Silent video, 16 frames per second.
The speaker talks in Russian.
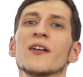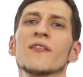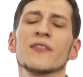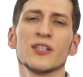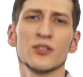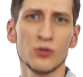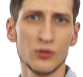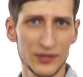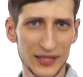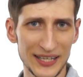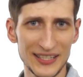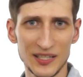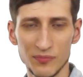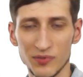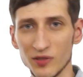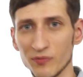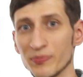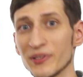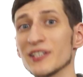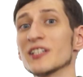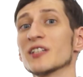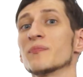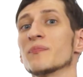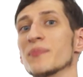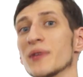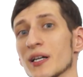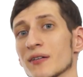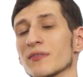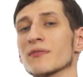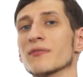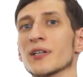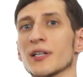В результате был принят
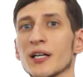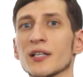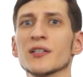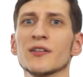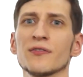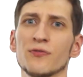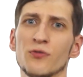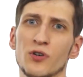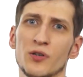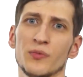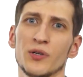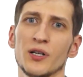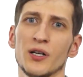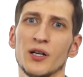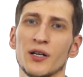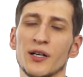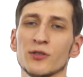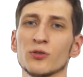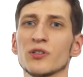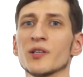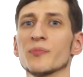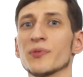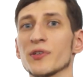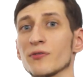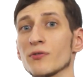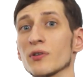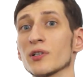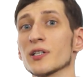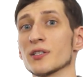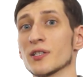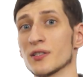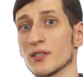первый вариант реформы, который привел
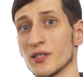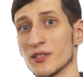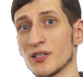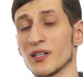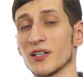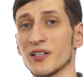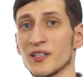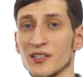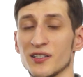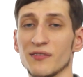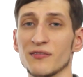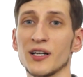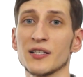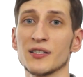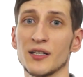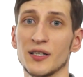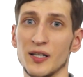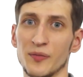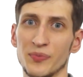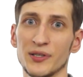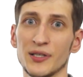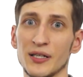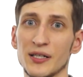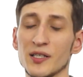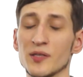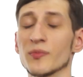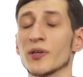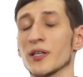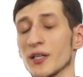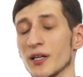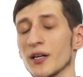СССР к реставрации капитализма и